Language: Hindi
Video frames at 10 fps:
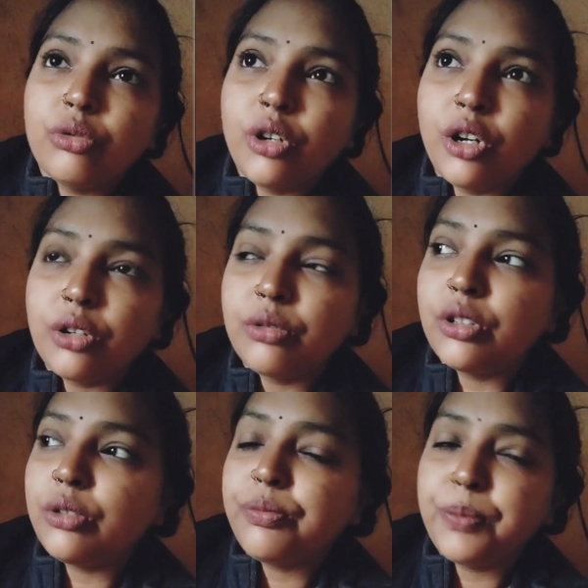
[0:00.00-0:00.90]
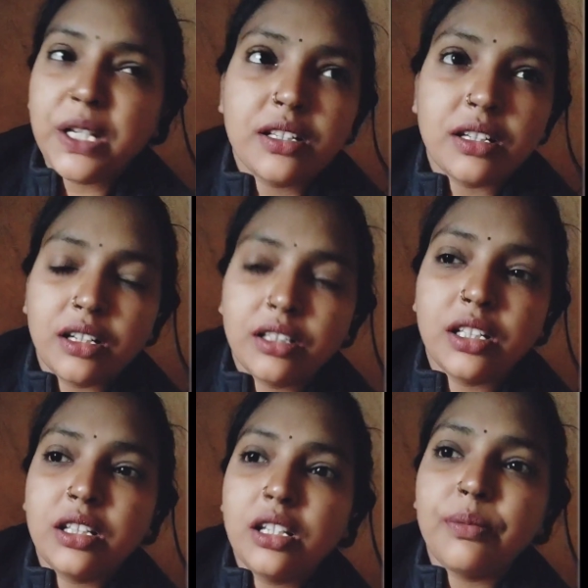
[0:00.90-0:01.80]
और पेश करती
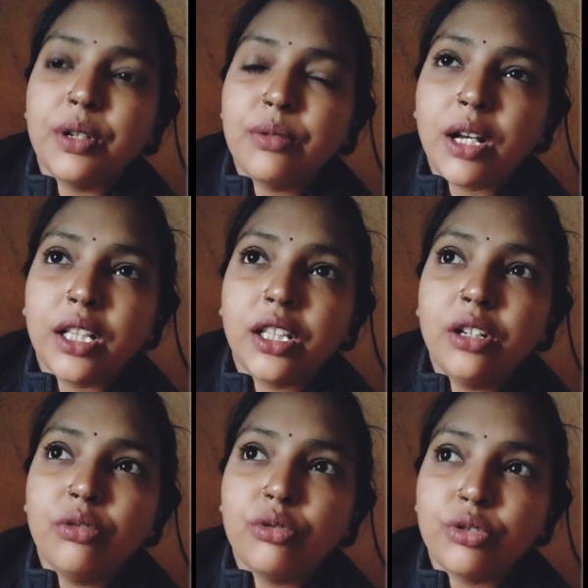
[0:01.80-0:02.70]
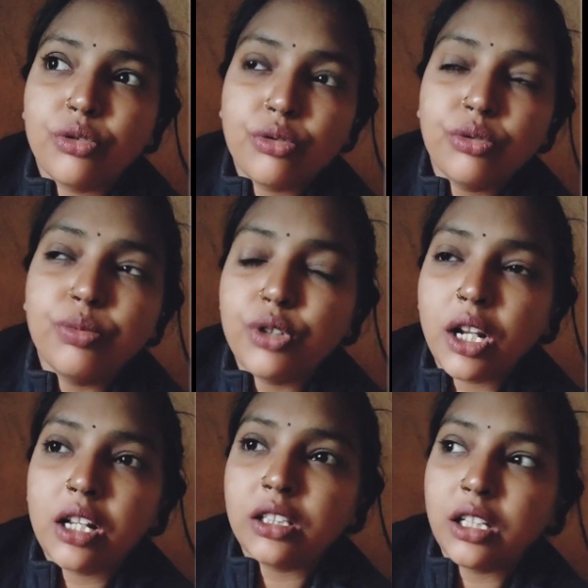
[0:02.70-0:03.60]
थी अपनी बातें उसको खुद बुरा
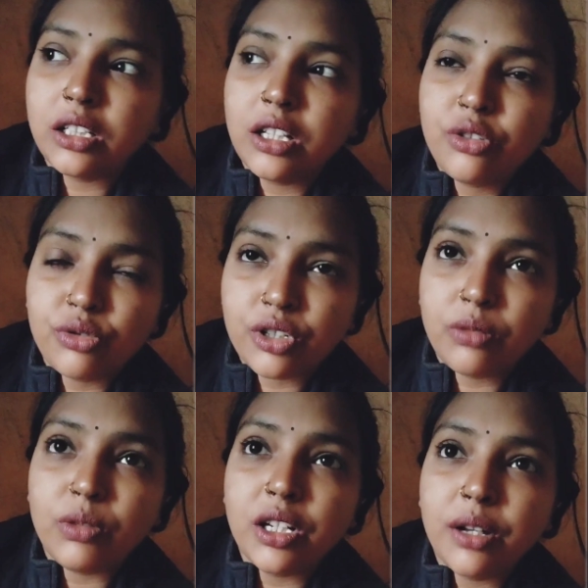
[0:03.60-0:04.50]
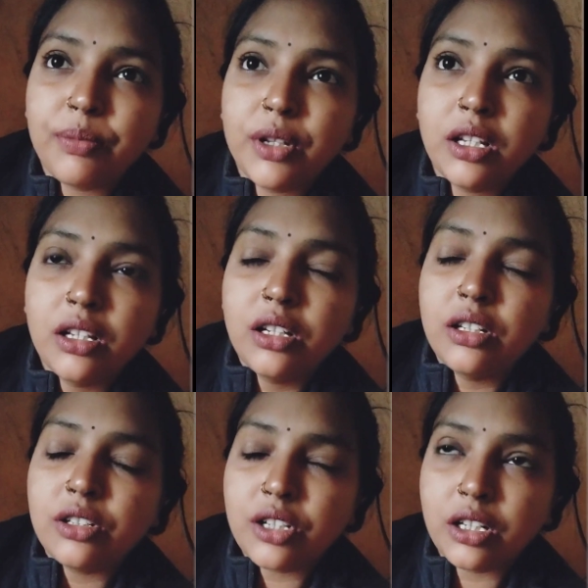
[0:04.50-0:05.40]
लगता था सोशल मीडिया पे
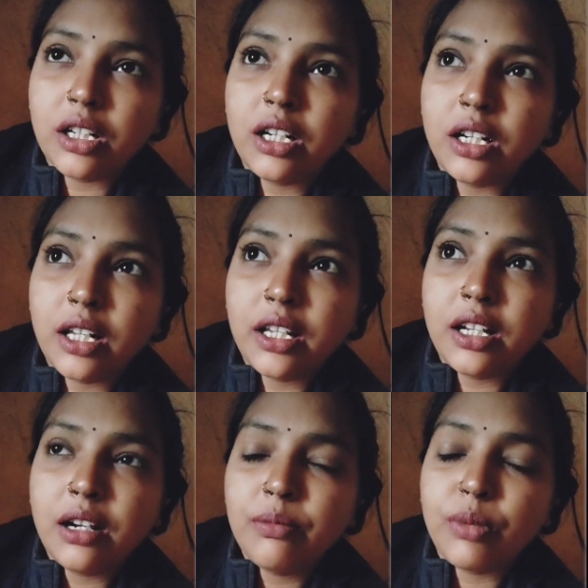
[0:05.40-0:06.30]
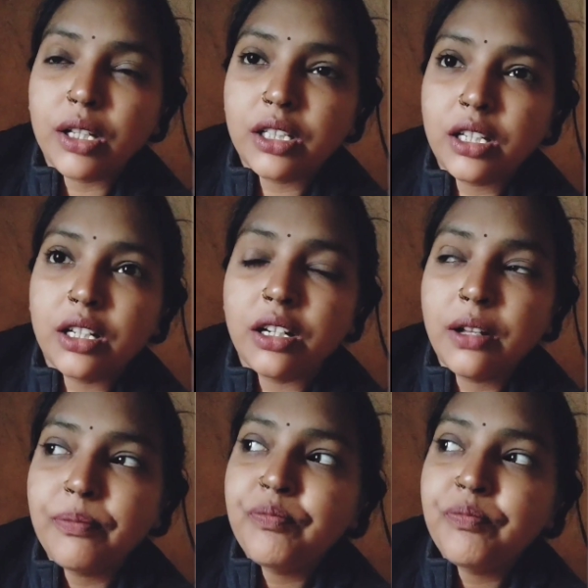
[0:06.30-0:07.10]
झगड़ा लड़ाई का बातें रखना